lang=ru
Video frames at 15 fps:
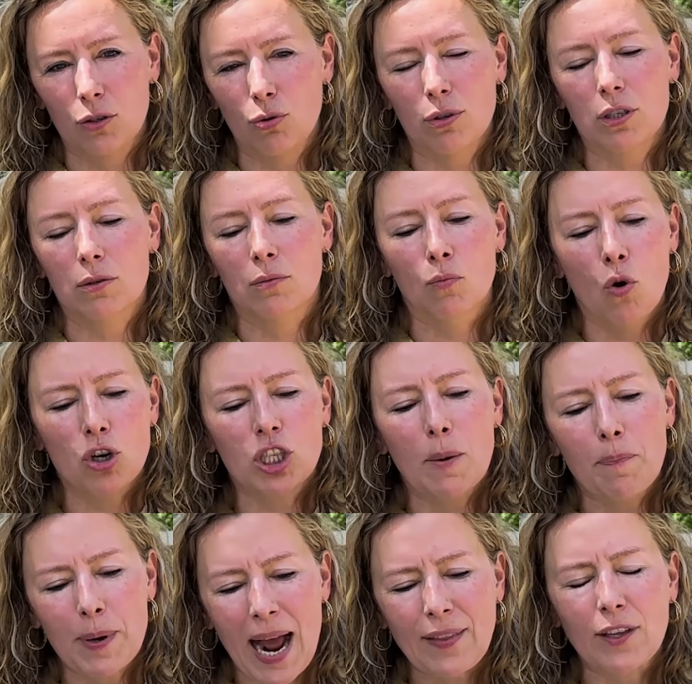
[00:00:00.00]
То есть можно
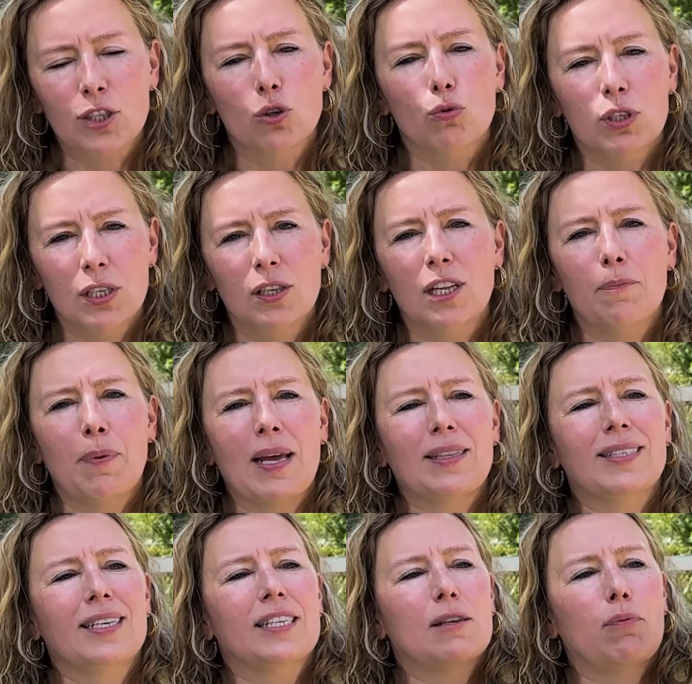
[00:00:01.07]
прятаться, усиленно
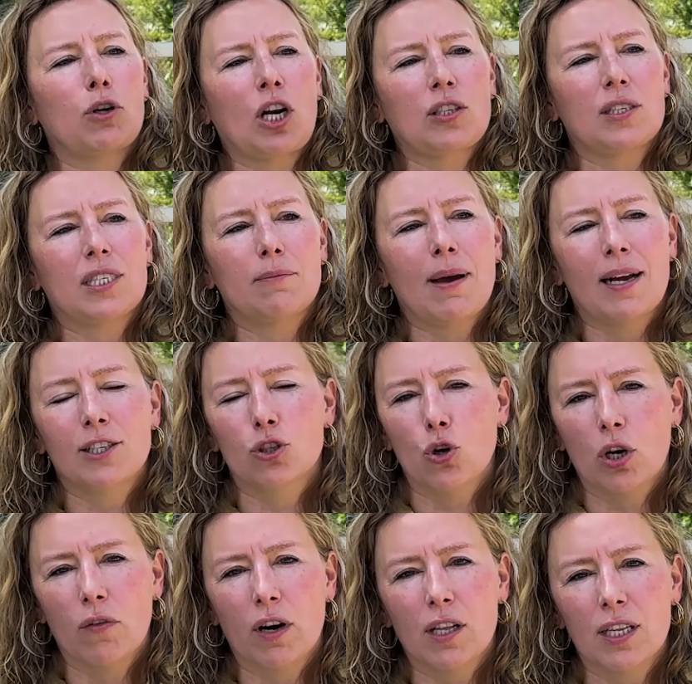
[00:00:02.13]
прятаться, изображать из себя
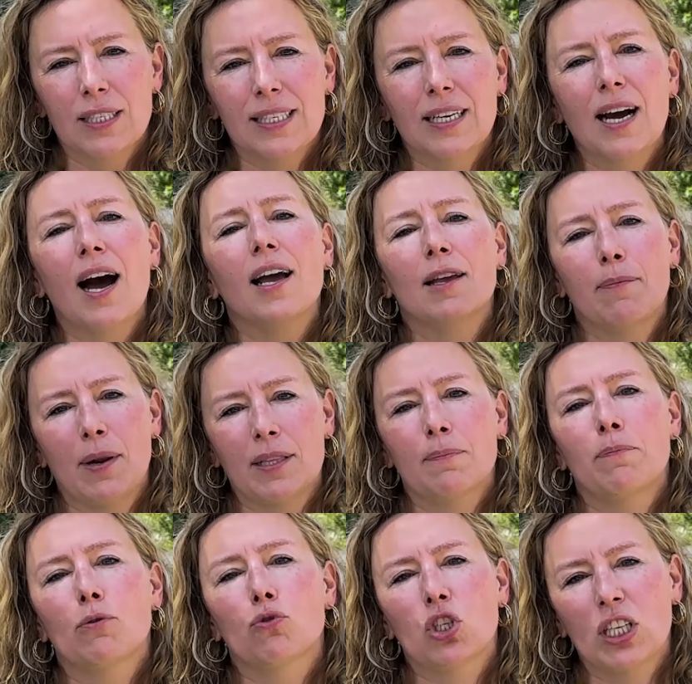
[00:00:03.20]
одинокого холостяка и при этом
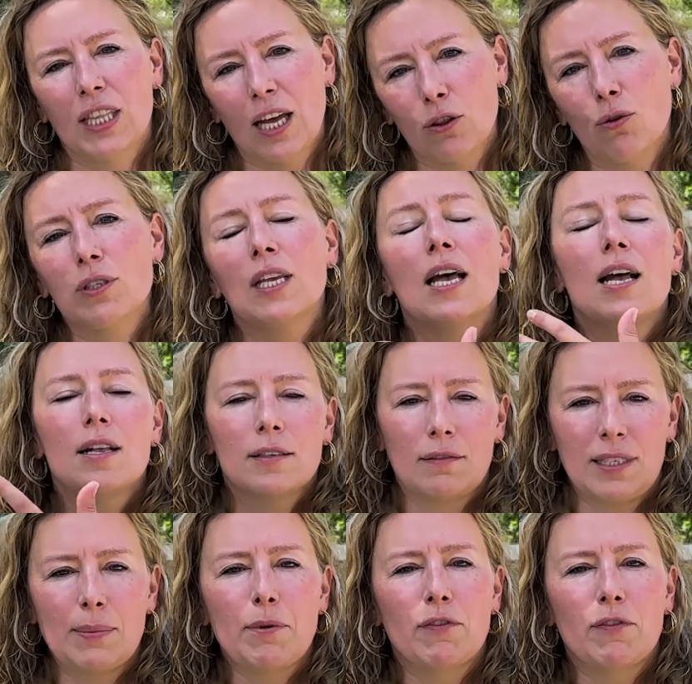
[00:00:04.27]
получить донос со всеми